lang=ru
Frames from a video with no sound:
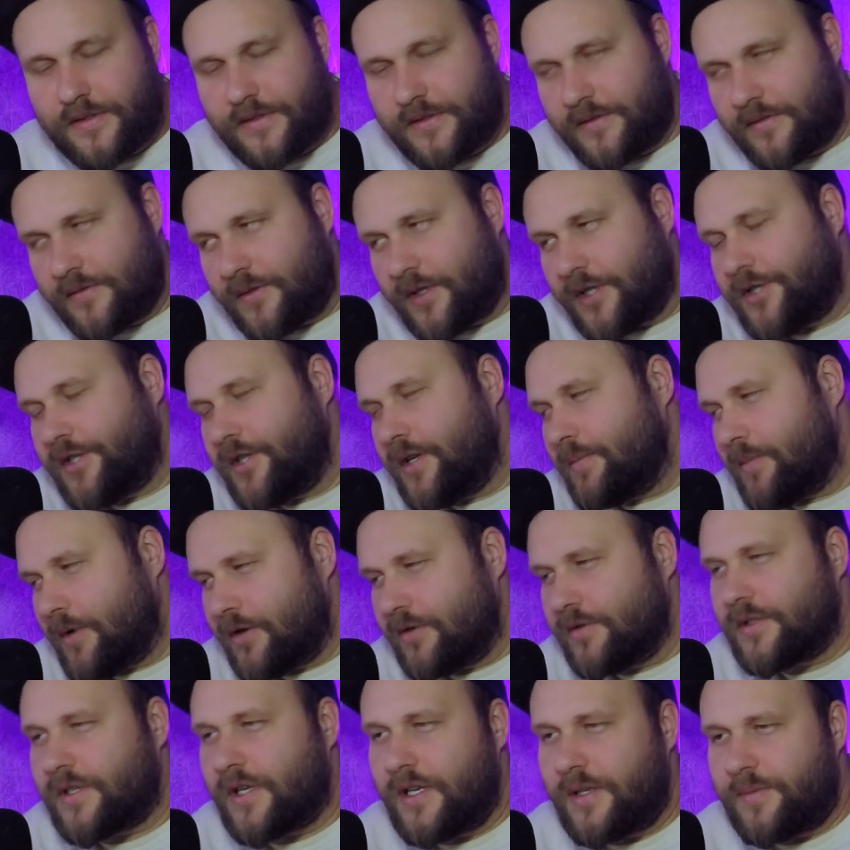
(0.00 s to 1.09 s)
ну, точнее, я могу
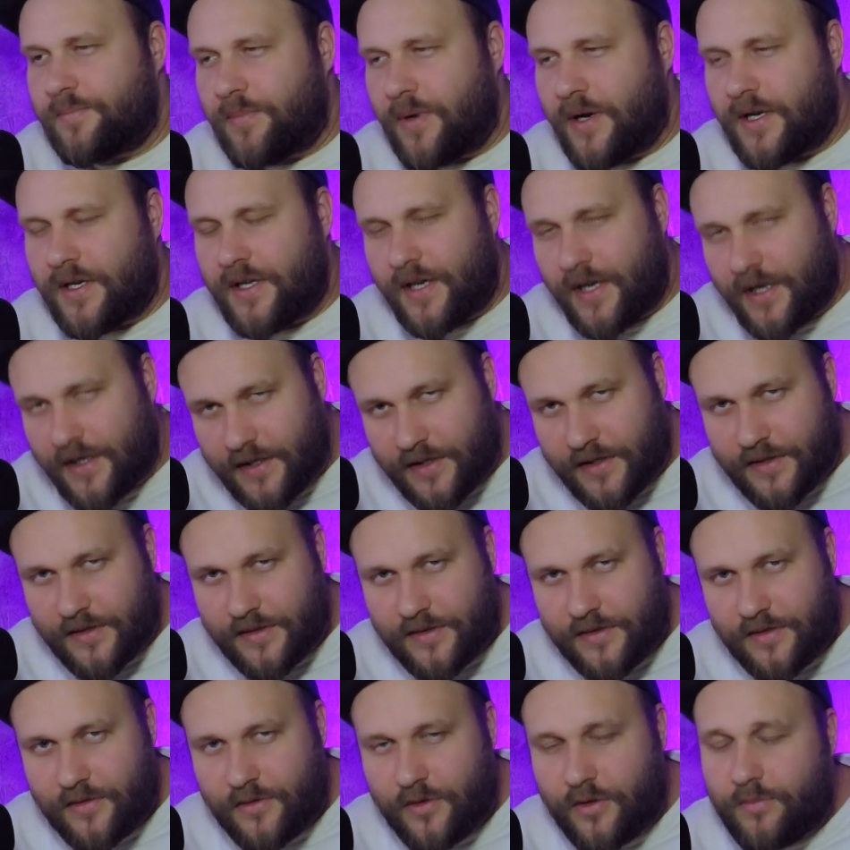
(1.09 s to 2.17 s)
сказать по грани,
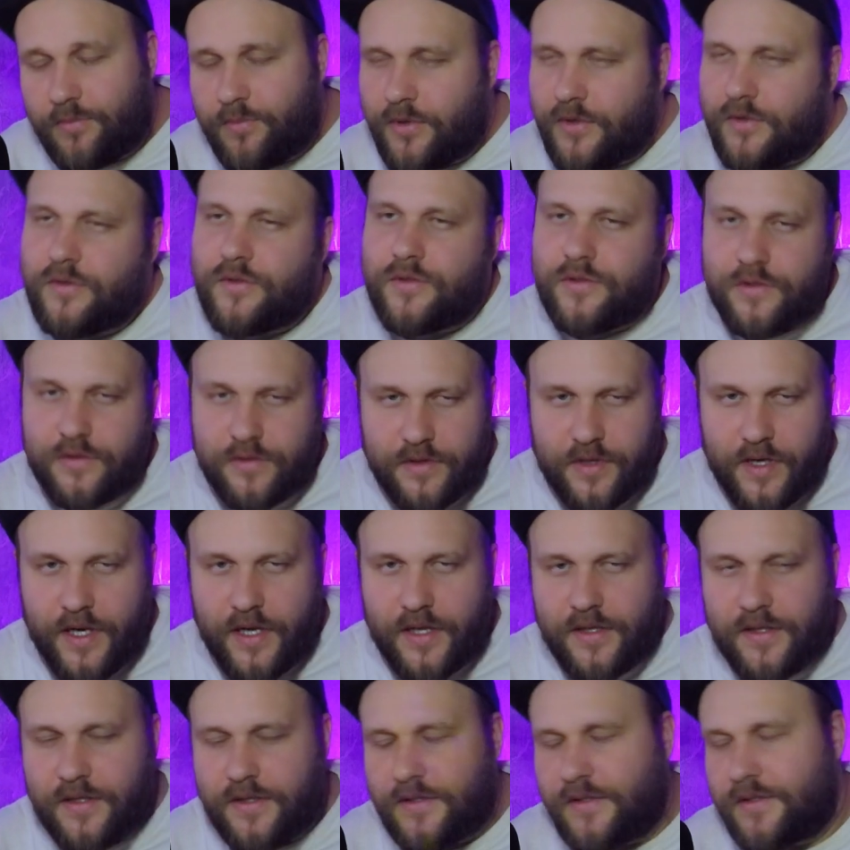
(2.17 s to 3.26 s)
но по углу
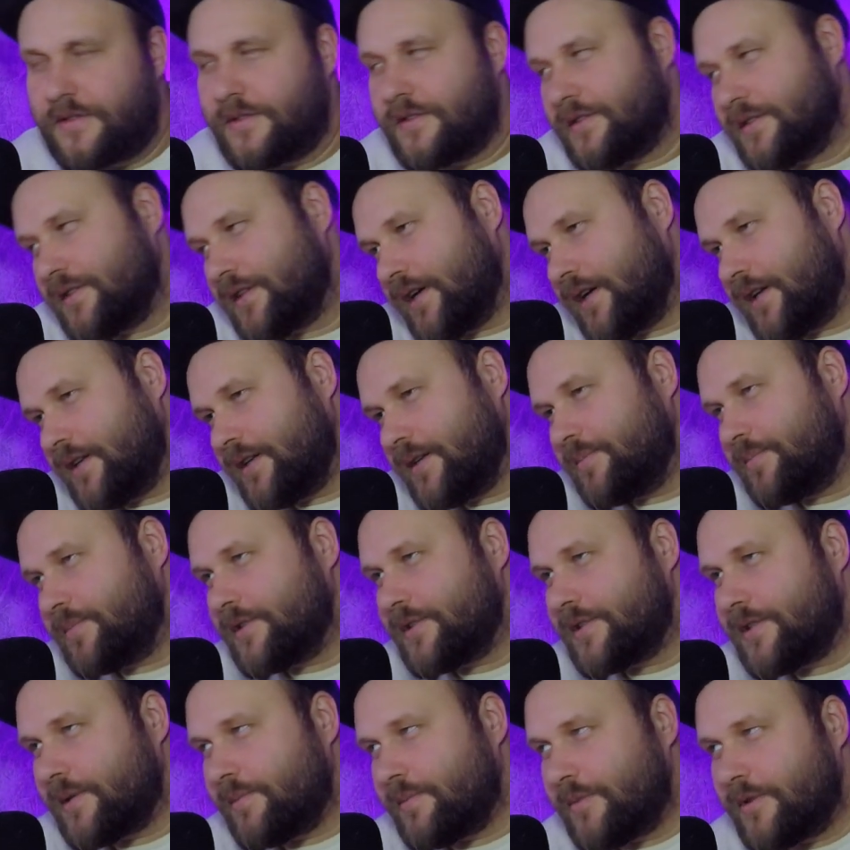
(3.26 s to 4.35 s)
грани, а не по
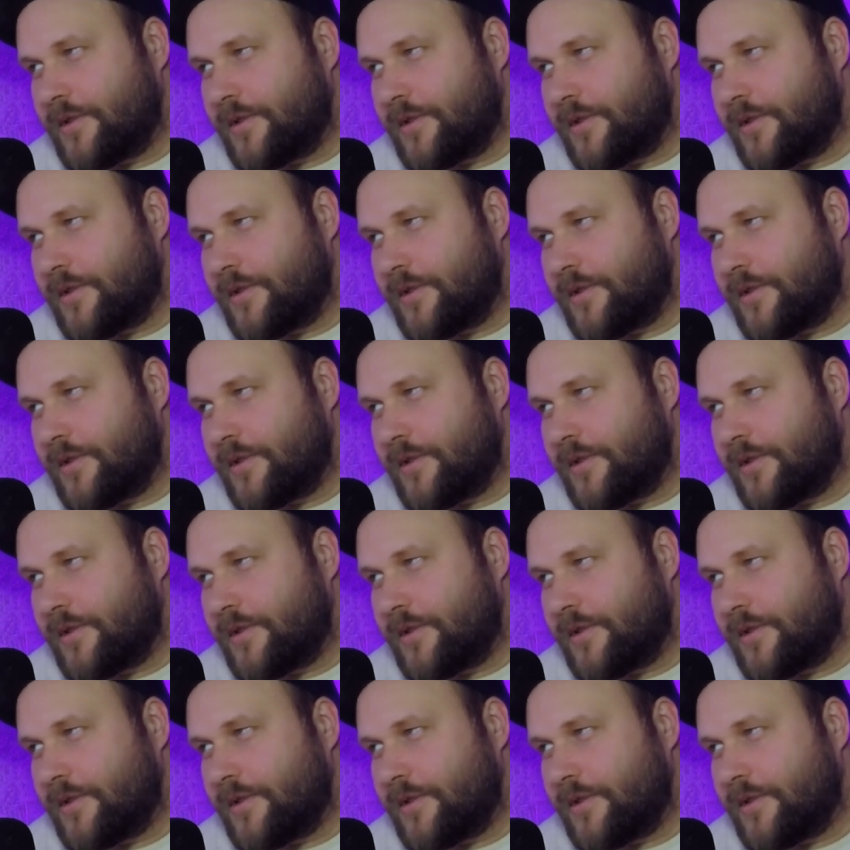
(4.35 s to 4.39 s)
самой